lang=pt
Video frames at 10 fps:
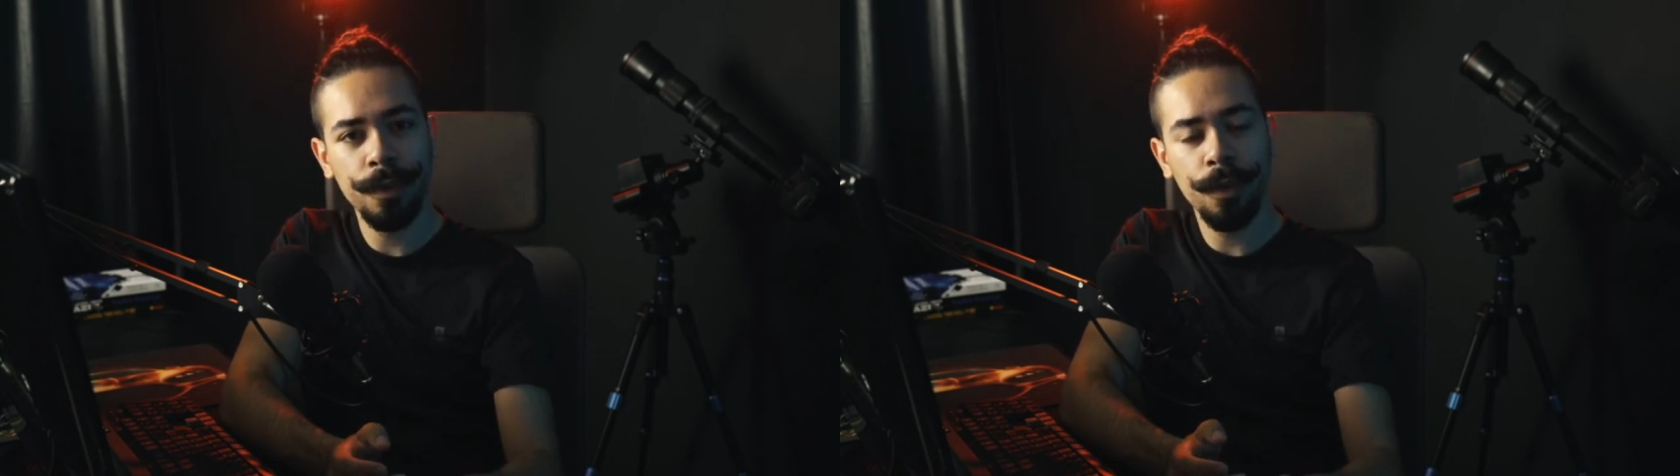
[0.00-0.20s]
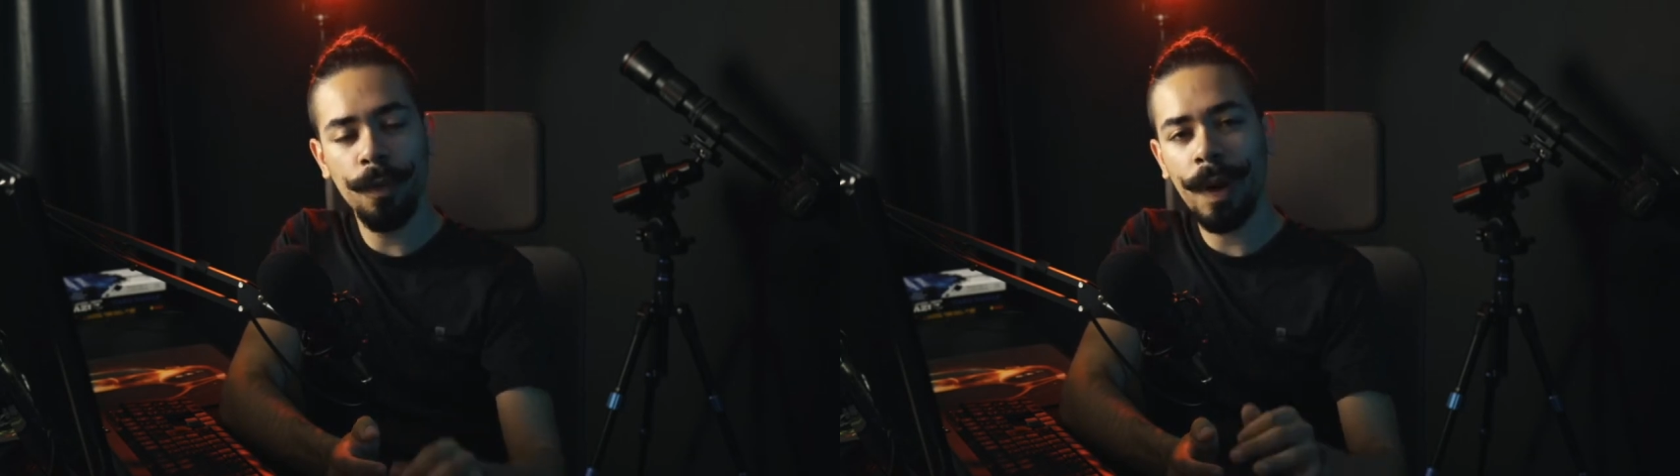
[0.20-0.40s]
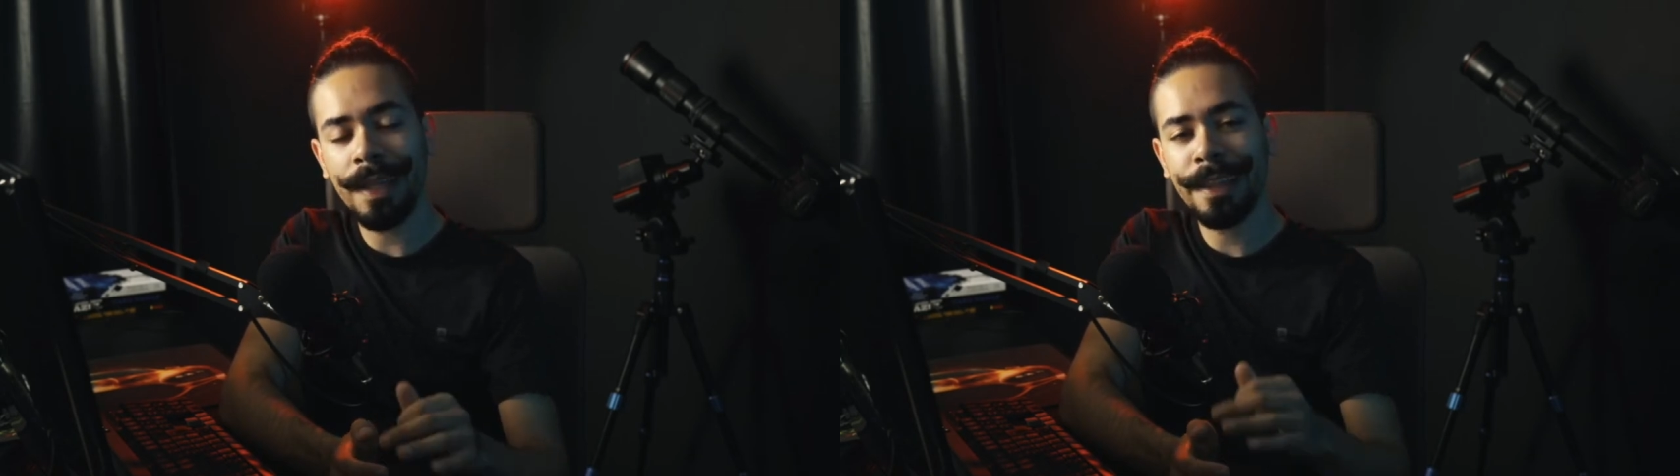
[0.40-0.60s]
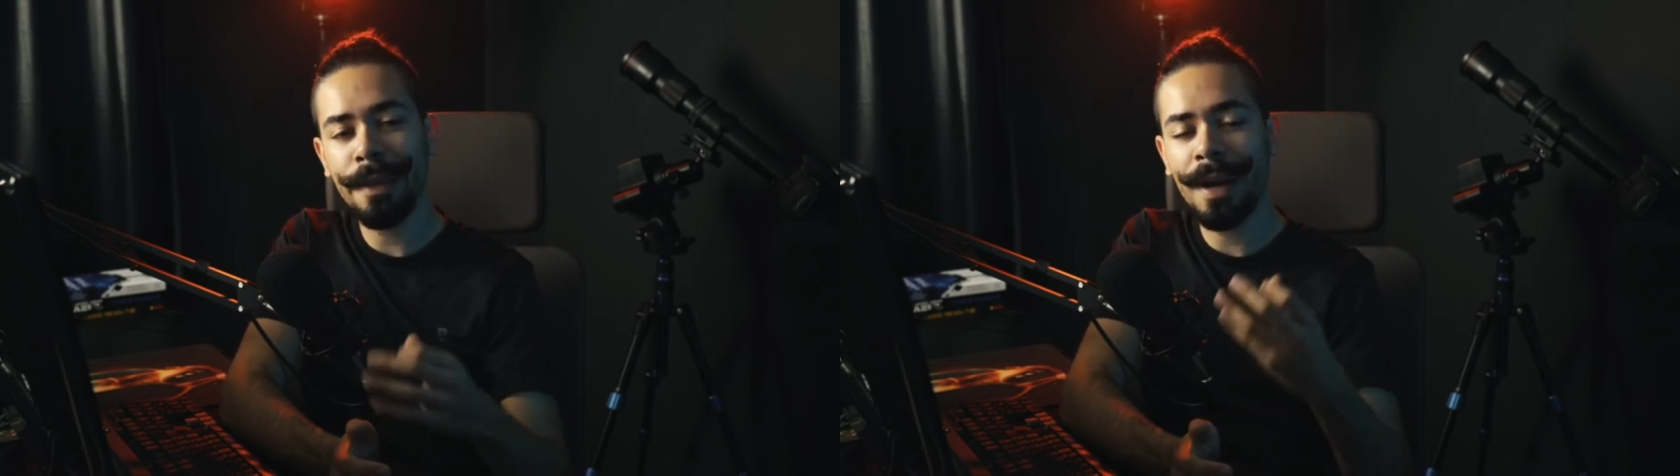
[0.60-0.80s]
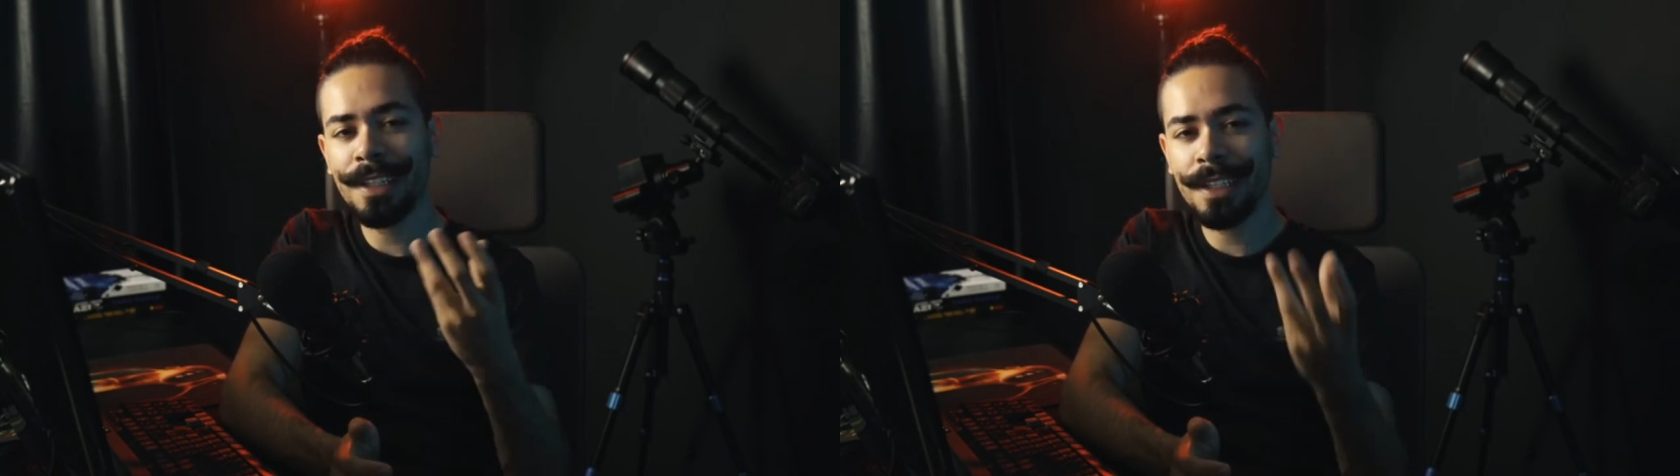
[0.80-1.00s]
com a
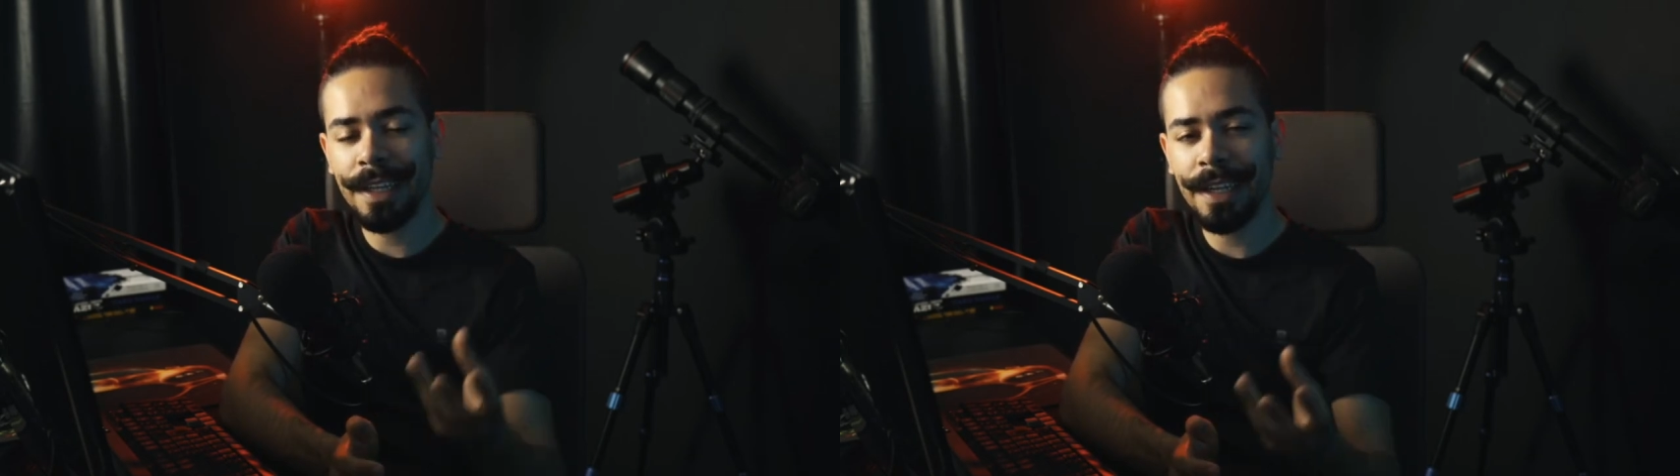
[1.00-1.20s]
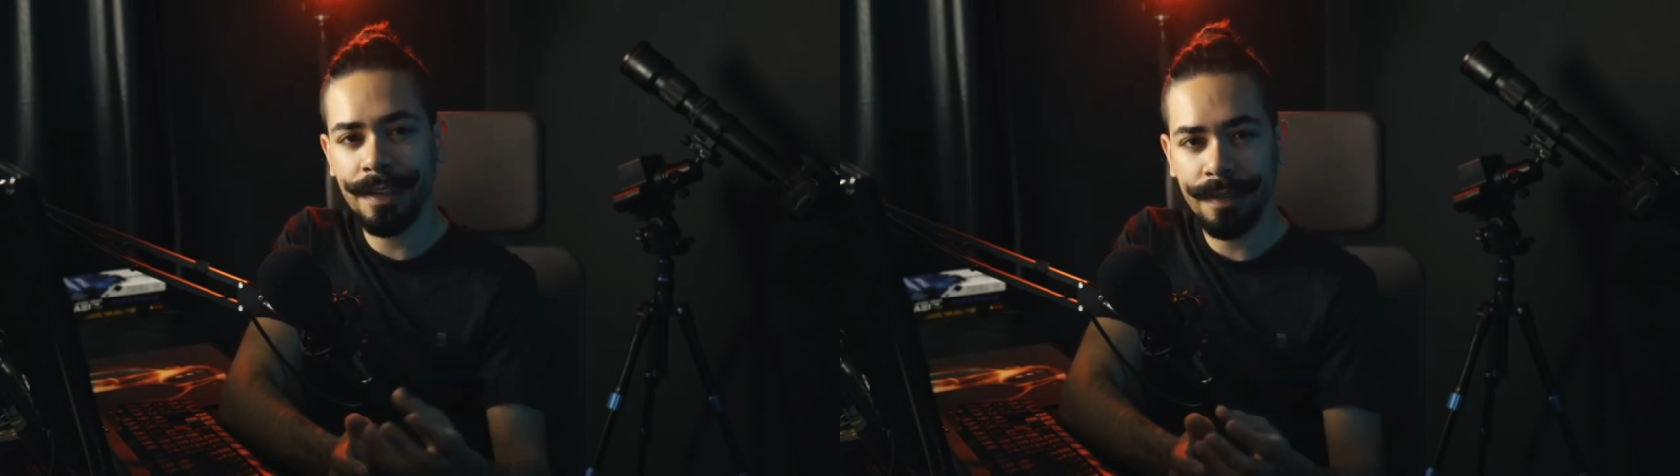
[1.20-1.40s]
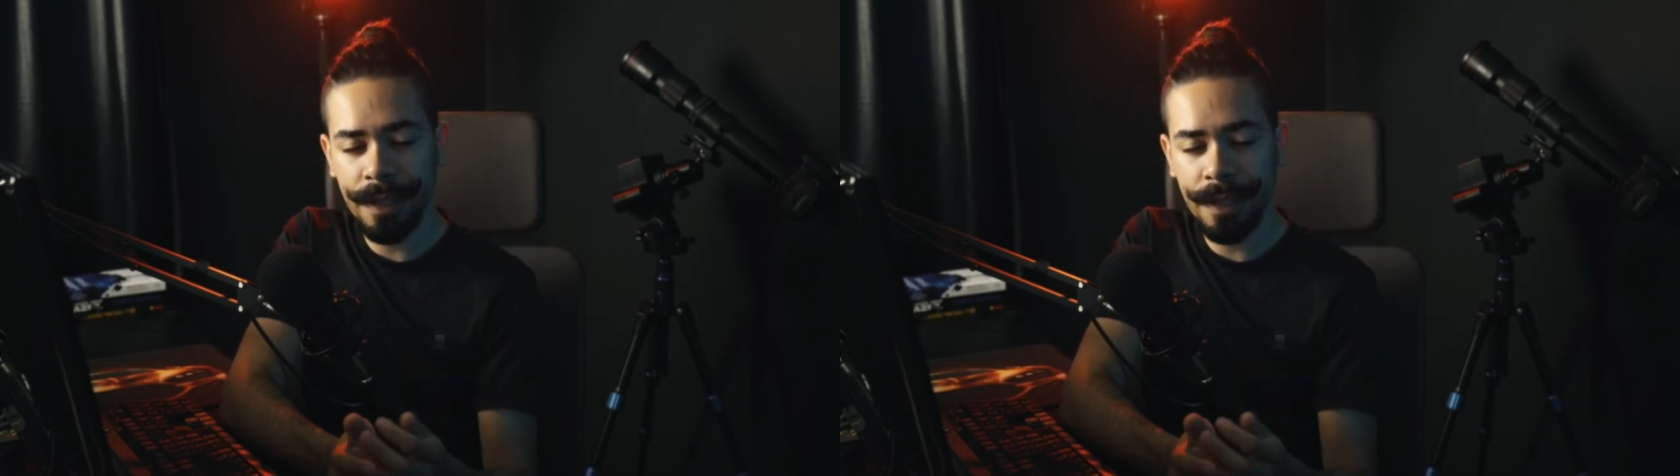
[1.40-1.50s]
temática daqueles